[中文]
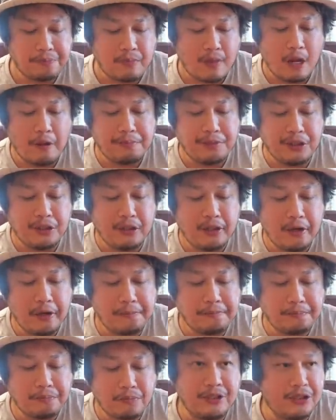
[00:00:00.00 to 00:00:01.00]
然后皮
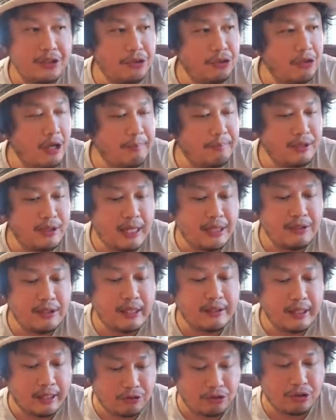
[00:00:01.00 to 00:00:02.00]
呢，其实就算不沾
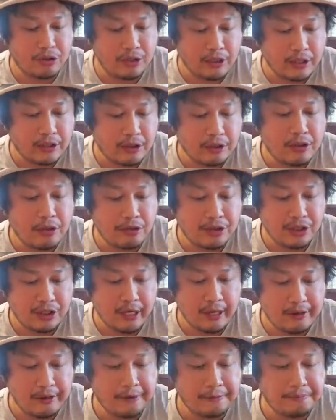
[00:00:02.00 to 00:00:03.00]
酱也就够
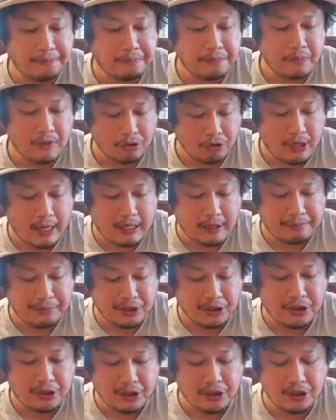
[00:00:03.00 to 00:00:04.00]
咸了，所以它的
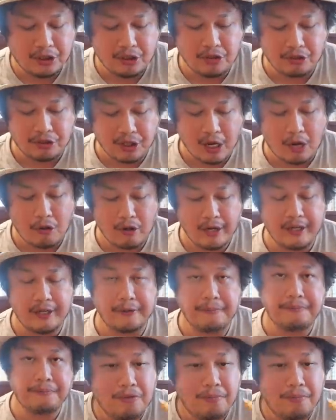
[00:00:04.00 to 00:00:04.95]
皮是已经有调味的。